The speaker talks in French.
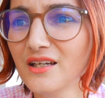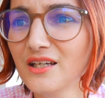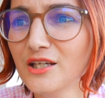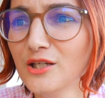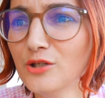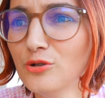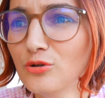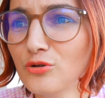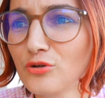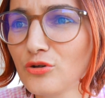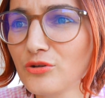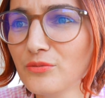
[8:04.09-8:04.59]
et
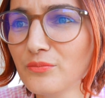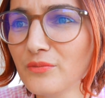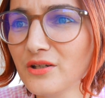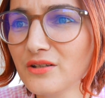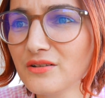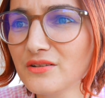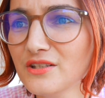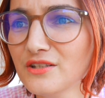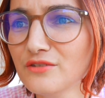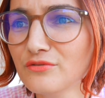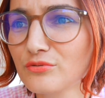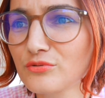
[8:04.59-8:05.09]
le lendemain,
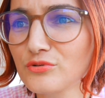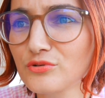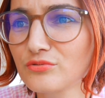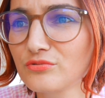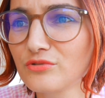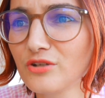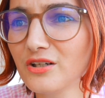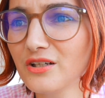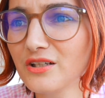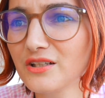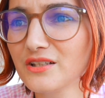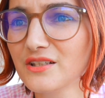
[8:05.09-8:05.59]
ils vont se
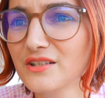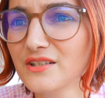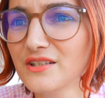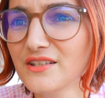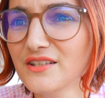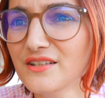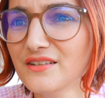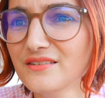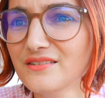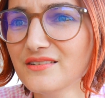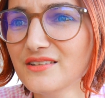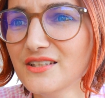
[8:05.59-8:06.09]
voir et
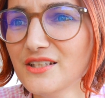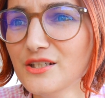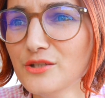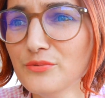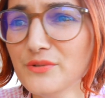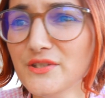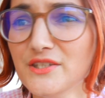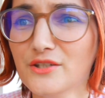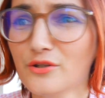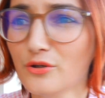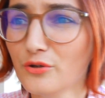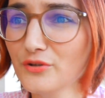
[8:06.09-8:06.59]
il lui
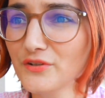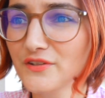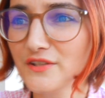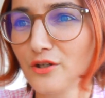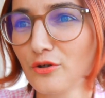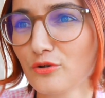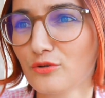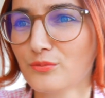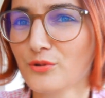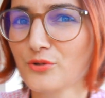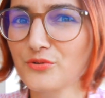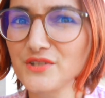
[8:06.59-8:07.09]
dit Oh, t'es
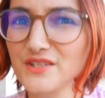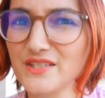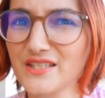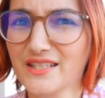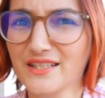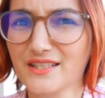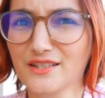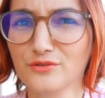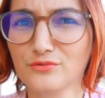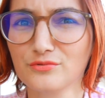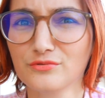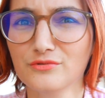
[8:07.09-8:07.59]
romantique
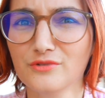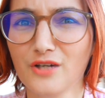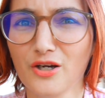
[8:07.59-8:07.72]
et tout.